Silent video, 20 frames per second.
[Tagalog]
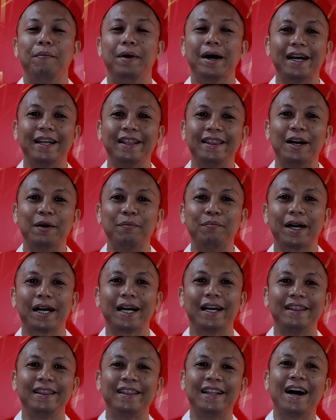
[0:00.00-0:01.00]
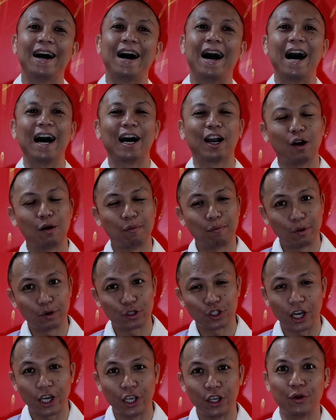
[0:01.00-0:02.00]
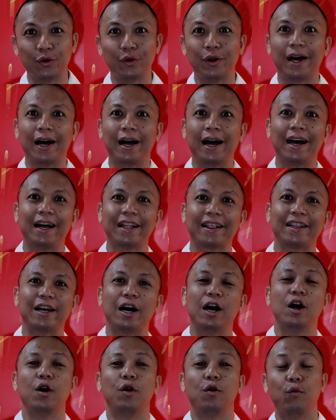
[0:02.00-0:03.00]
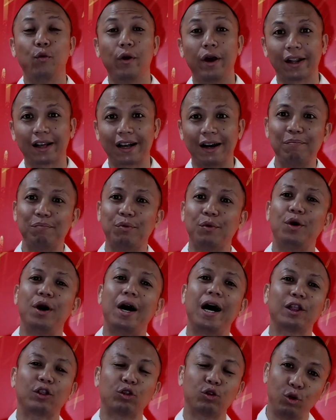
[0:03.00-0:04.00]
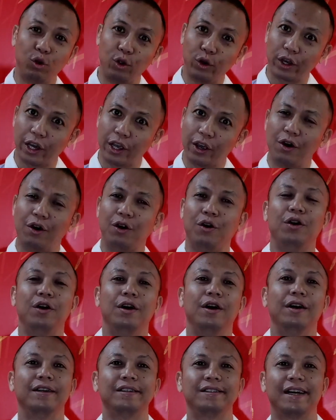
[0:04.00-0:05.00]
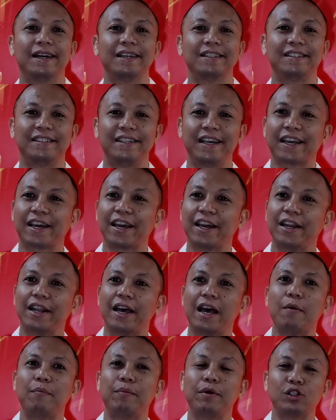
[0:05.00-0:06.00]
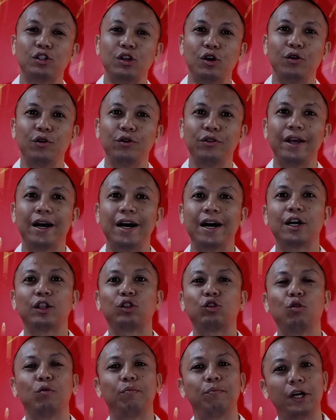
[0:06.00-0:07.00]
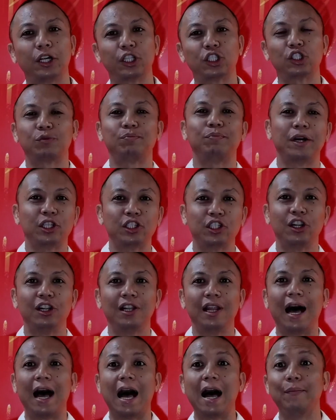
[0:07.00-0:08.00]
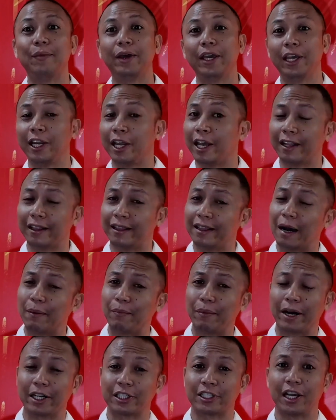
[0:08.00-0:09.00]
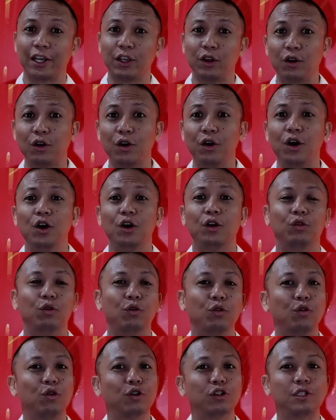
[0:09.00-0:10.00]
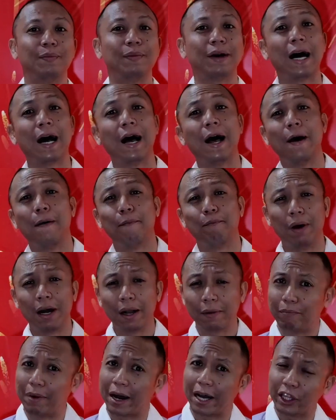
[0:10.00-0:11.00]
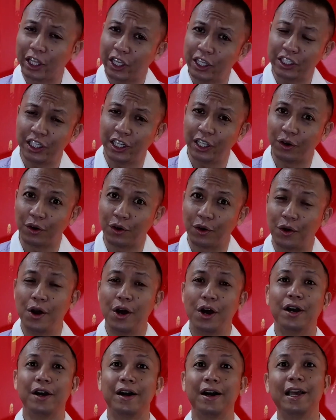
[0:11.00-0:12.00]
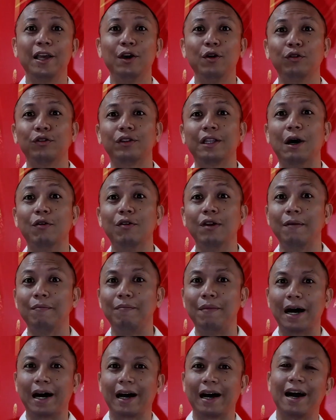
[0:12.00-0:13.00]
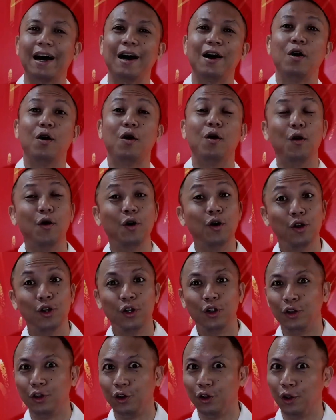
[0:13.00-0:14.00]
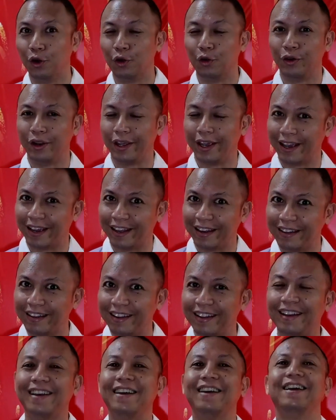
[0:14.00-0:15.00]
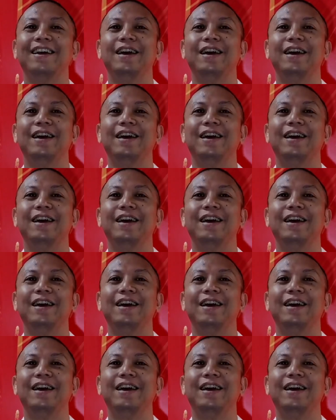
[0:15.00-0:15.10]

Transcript: Magandang magandang araw po sa inyong lahat. Welcome po at tuloy kayo sa second episode ng two-part special na aming inihanda para sa inyo tungkol sa mga pagbating Chino ngayong taon ng baka o Nionian.